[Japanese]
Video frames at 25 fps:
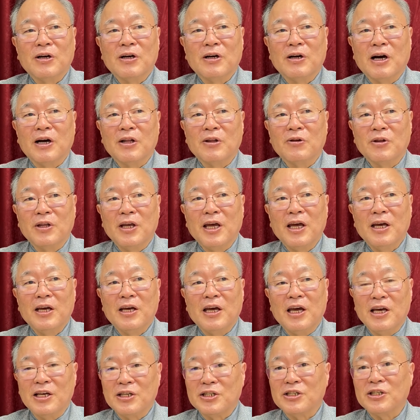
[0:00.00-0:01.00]
あのね、
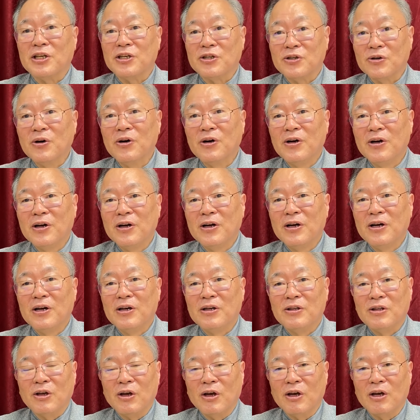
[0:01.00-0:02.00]
エースでしょ、
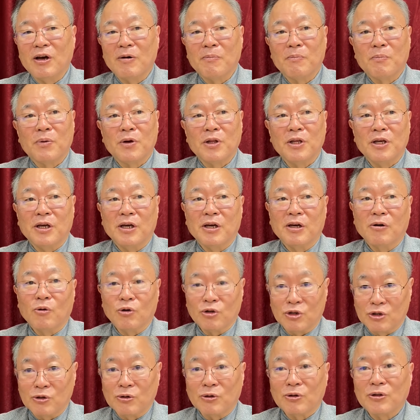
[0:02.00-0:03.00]
うん、で、やっぱり
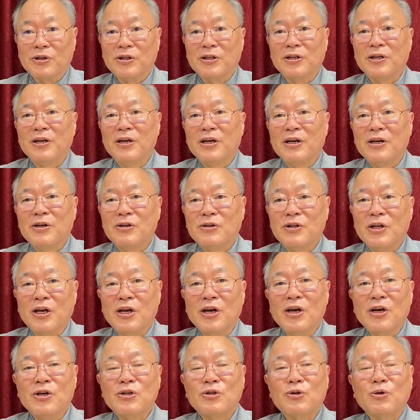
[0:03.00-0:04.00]
落ちろって。
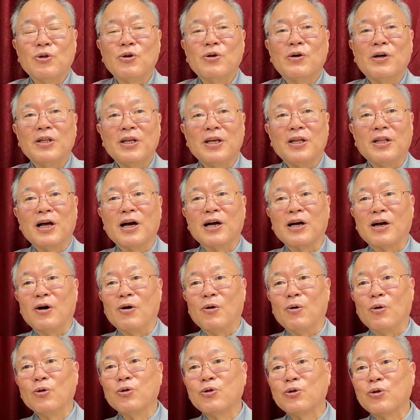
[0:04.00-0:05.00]
で、それはね、なんか
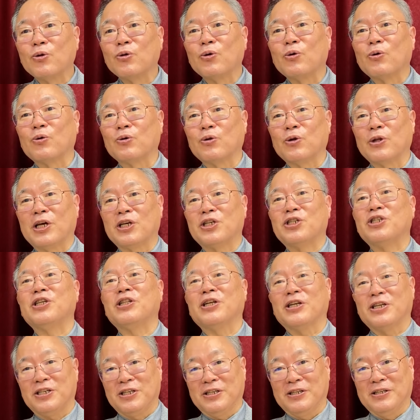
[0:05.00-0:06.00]
本当のことらしい
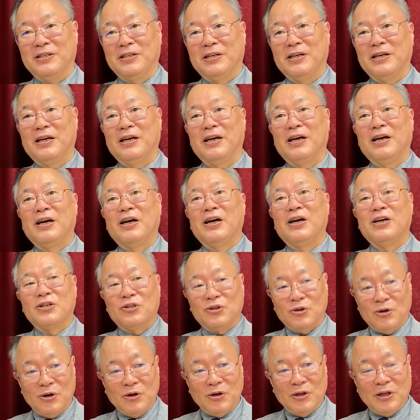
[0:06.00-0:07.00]
だしあ、そうなんで
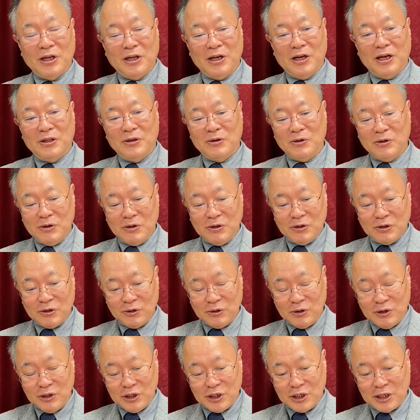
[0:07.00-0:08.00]
すね。そう。あの、そ
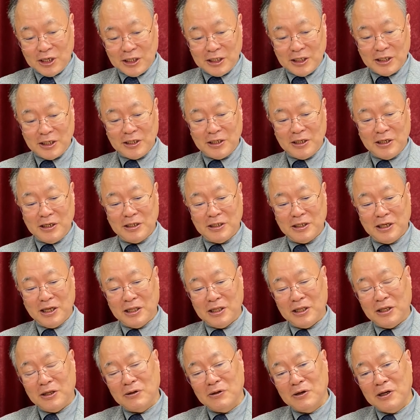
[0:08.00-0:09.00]
の西方さ
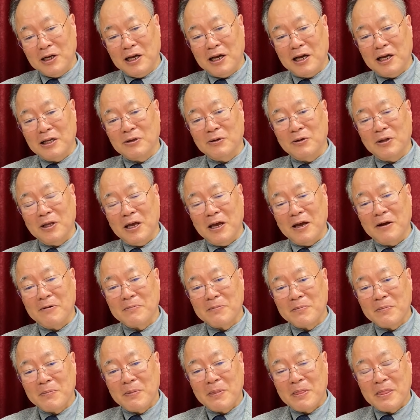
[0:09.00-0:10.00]
んっていうのが後で、はい、
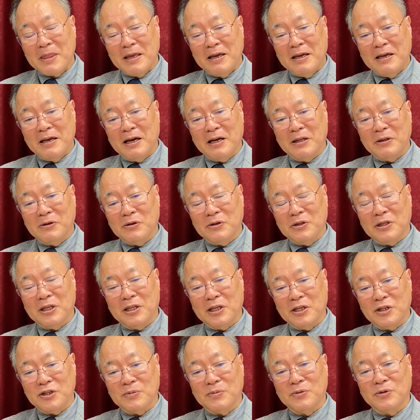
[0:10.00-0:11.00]
あの、言って
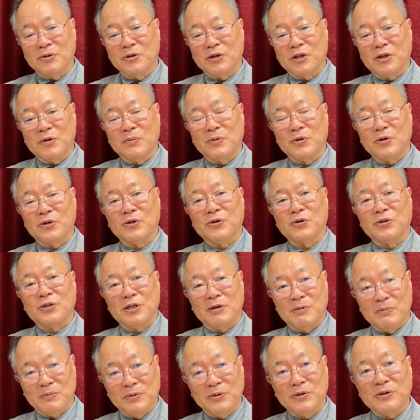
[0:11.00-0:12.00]
て、自分の気持ちを
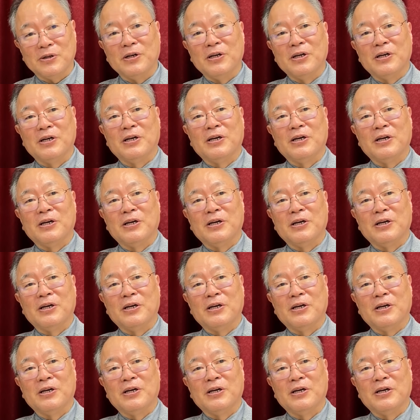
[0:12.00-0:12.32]
全部